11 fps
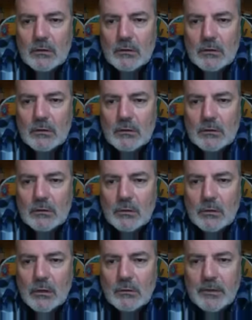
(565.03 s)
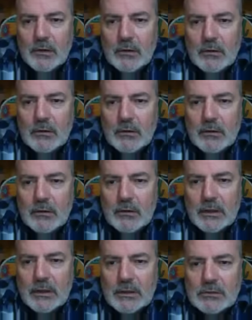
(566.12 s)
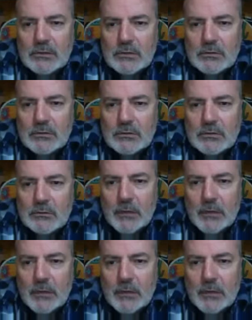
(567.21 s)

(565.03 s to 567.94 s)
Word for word: Otro avión de estos.